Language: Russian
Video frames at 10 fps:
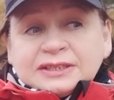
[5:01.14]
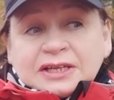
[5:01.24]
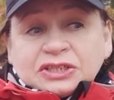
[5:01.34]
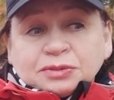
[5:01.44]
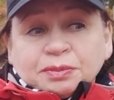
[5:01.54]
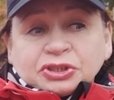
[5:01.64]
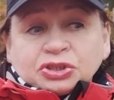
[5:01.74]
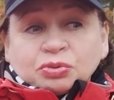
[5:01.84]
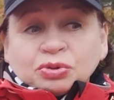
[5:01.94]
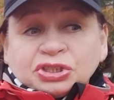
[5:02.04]
хотелось бы,
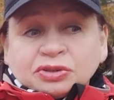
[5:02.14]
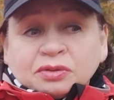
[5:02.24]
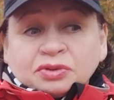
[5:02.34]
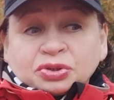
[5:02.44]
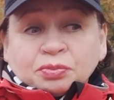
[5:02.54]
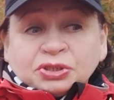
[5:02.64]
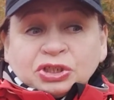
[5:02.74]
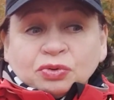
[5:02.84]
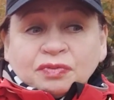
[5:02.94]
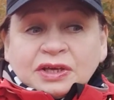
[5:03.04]
что, чтобы
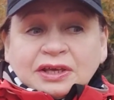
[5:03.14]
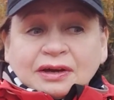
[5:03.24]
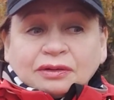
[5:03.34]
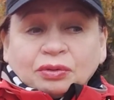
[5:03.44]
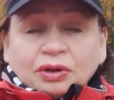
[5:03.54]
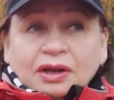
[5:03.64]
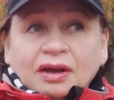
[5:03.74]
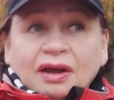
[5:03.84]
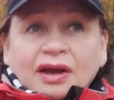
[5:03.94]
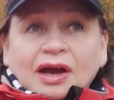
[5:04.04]
чиновники,
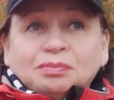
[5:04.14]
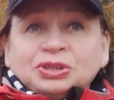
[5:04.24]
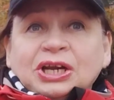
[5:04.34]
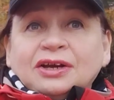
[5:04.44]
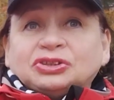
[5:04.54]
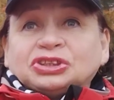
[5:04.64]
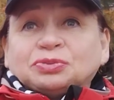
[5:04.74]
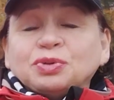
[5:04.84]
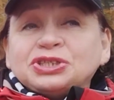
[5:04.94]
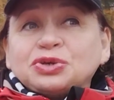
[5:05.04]
которые общаются
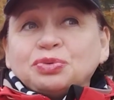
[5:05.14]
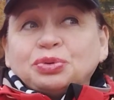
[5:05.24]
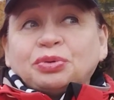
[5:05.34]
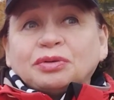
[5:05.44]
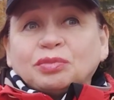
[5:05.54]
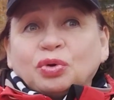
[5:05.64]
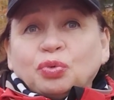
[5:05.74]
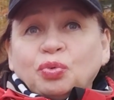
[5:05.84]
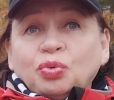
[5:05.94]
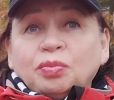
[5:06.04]
с мультикультурным
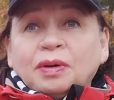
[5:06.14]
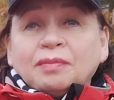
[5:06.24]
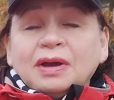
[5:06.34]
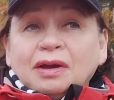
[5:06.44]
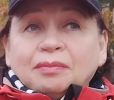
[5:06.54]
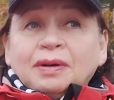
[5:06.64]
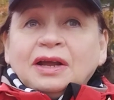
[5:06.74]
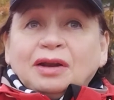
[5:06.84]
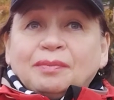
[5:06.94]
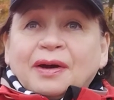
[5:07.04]
клубом,
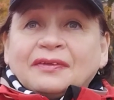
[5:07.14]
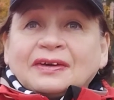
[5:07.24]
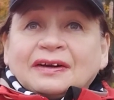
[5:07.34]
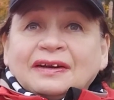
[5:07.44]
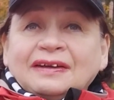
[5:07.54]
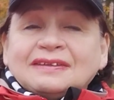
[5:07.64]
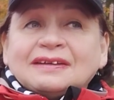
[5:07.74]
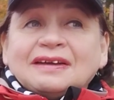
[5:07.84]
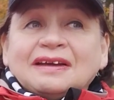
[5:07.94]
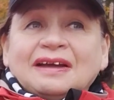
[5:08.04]
были бы
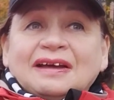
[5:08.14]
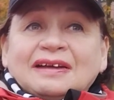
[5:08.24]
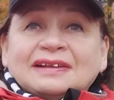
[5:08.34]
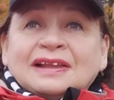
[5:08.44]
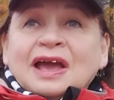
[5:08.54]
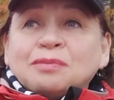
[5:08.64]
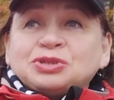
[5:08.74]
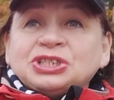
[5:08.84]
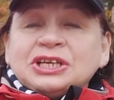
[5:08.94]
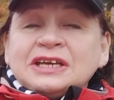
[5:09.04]
открыты для
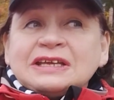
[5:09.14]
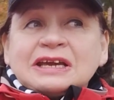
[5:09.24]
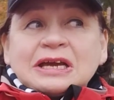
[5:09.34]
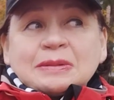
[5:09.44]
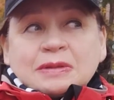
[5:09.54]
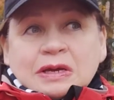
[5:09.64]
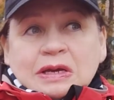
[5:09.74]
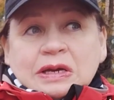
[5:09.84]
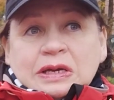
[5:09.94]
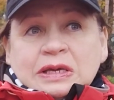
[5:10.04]
общения.
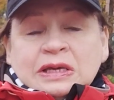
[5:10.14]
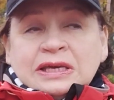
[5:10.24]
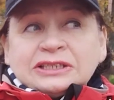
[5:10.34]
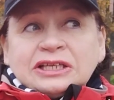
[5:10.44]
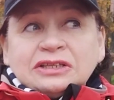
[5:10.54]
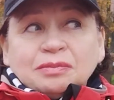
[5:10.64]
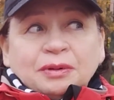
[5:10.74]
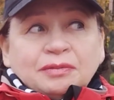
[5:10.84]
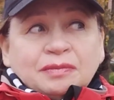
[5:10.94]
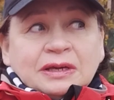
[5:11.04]
И если,
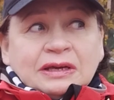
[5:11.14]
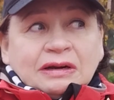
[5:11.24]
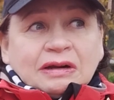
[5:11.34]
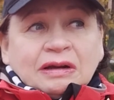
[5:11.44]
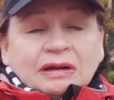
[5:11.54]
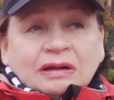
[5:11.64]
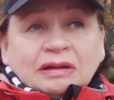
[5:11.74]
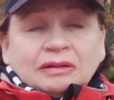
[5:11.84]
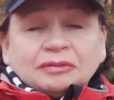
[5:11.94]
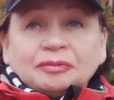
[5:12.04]
например,
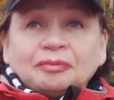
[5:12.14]
э,